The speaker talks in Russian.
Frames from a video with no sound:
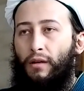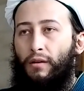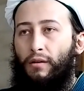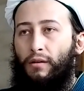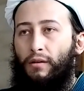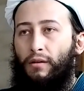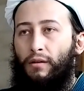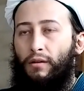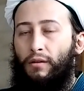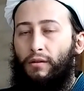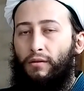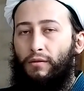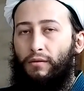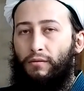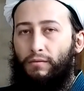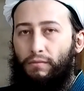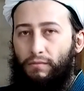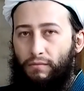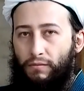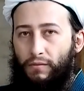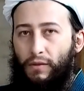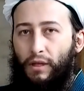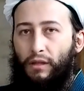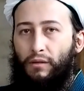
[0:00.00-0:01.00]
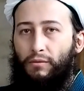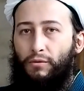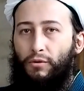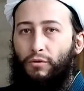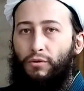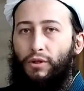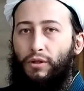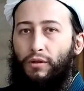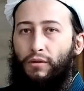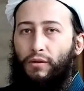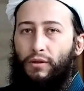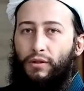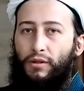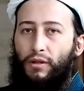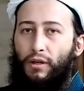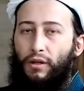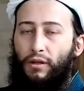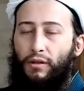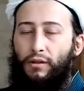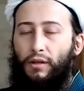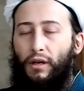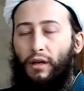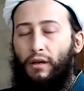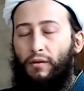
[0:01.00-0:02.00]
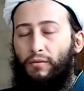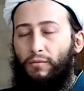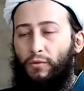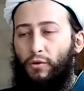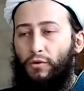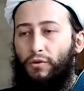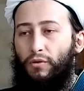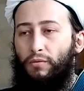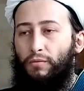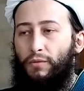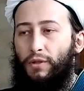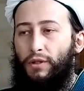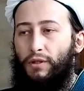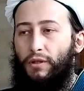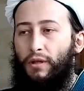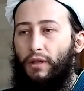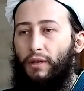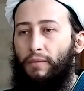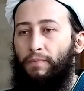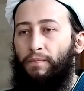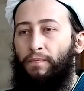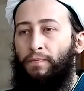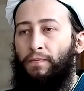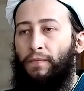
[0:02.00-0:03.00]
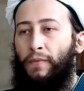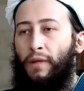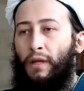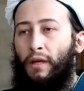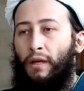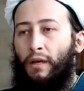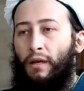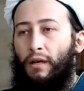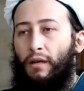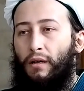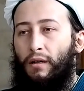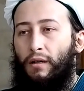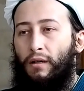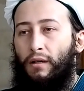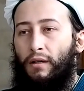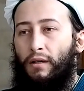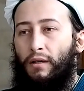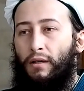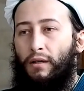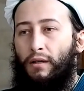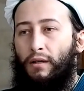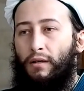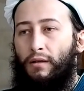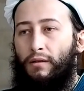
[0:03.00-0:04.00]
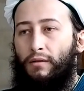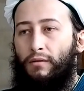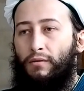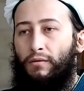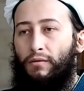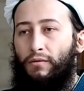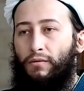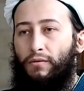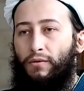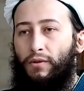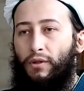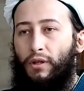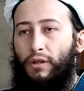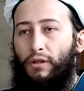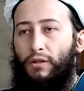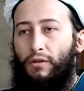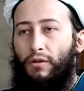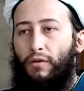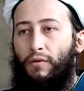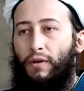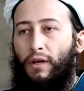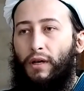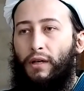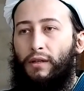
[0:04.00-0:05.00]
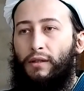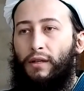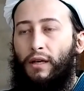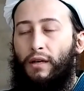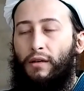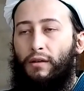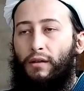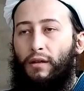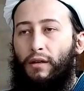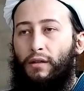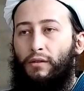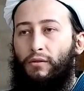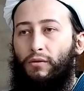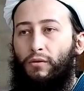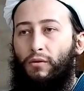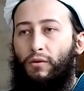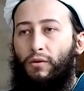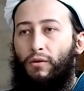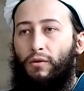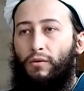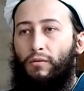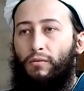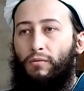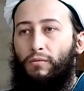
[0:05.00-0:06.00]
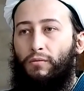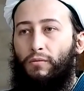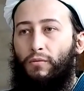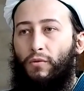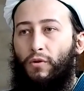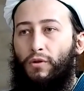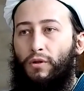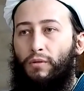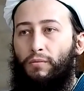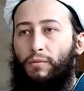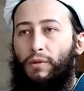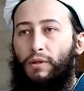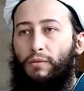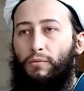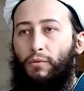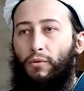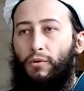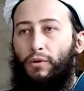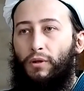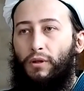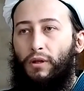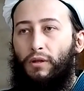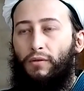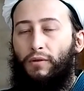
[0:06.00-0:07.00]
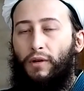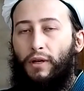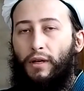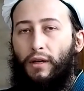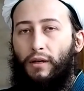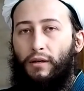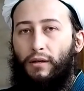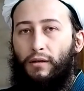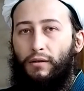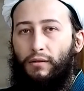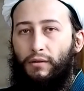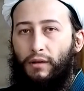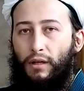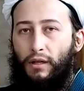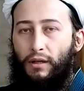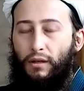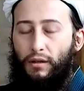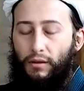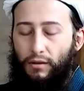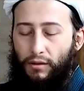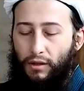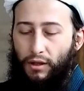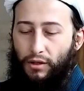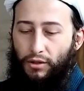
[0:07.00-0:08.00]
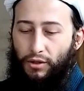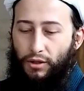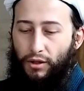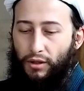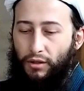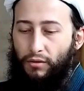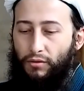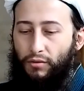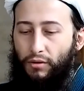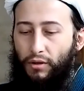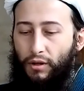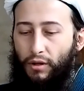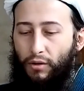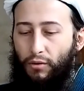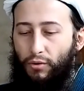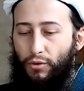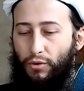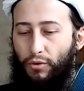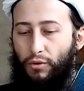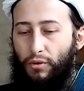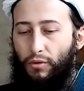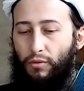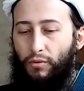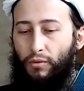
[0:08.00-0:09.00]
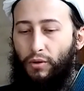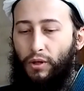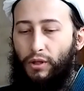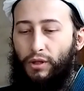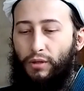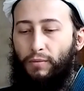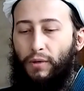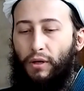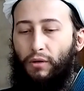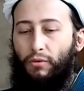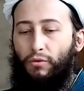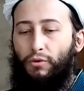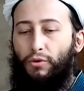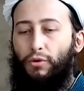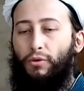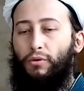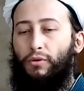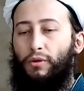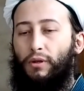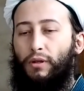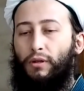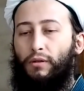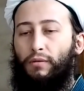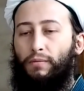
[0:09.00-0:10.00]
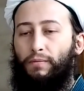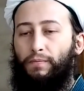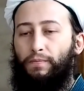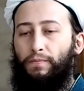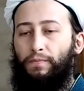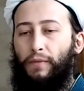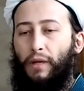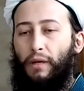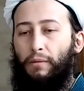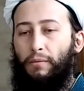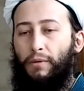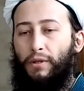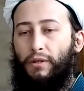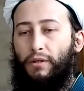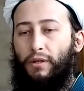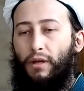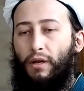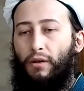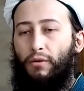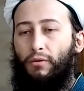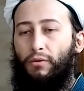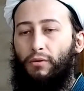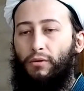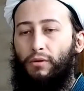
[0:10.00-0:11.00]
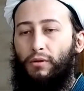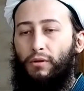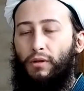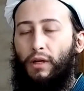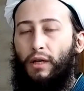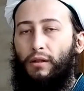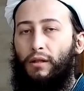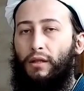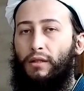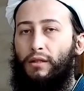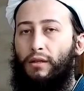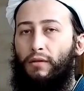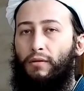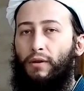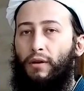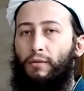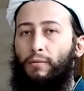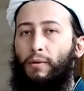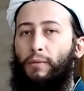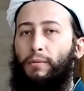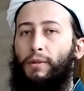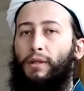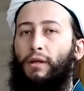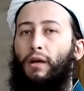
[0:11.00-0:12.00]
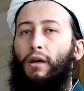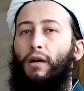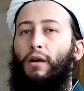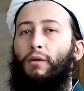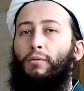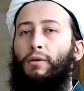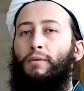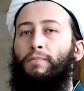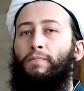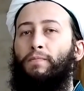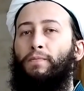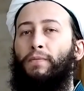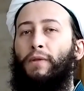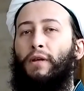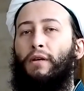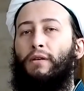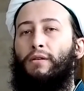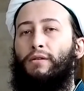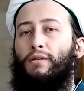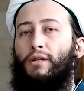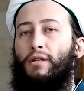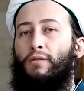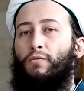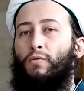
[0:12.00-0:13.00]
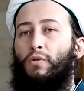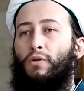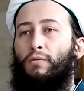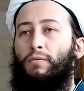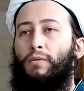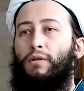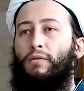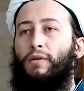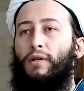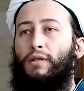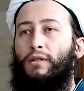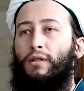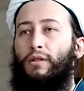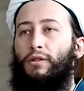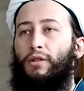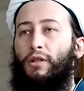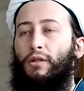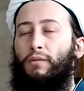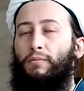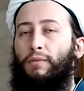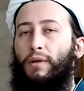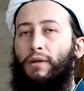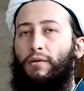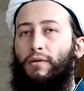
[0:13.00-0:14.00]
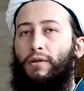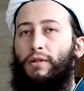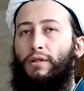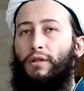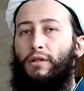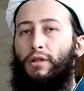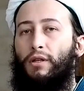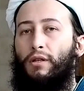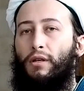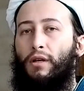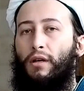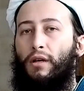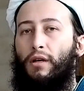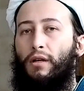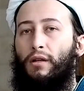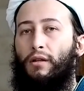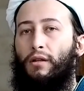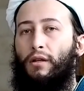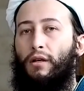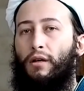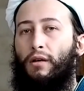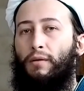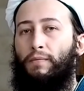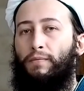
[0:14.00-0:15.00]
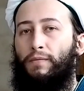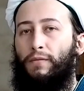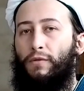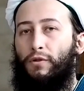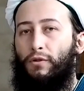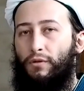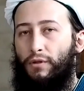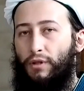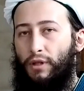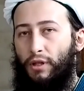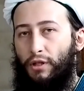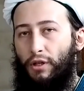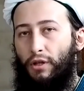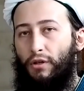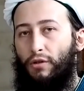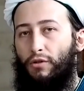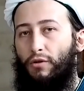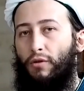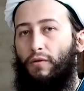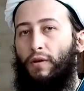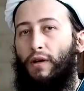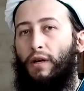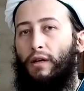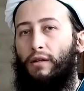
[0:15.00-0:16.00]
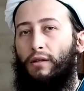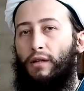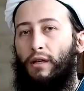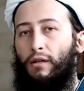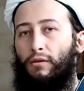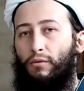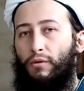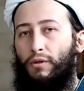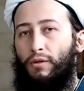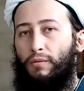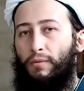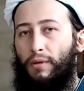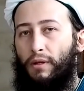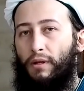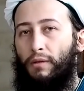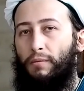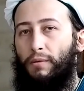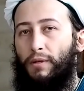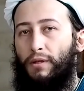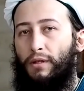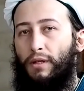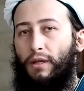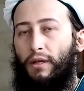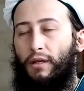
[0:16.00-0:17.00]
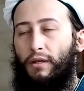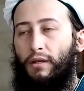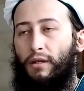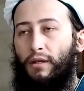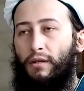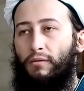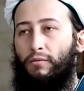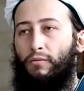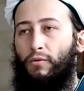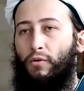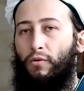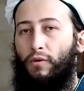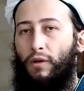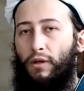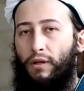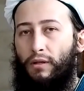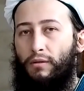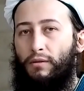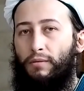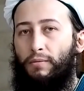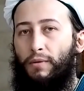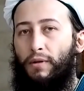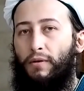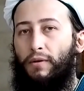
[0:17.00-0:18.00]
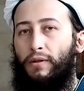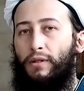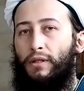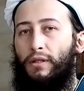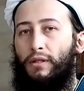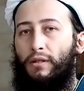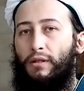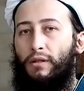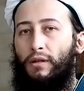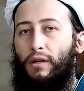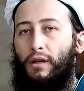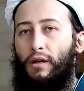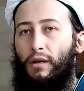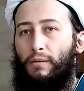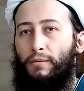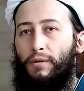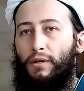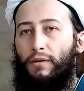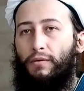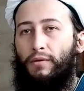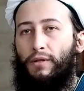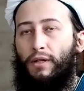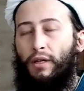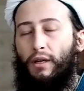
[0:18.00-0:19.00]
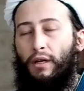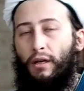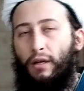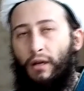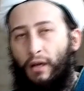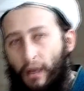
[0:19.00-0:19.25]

В данном случае говорится акдара в множественном числе. А, вот это слово «кадар», оно может быть понято двояко. Как наши Ахлюсунного Вальджама ученые объясняют данные слова имама Тахави, здесь может быть два значения. Первое значение – это значение слова «кадар», то есть предопределение, буквально если переводить с арабского языка.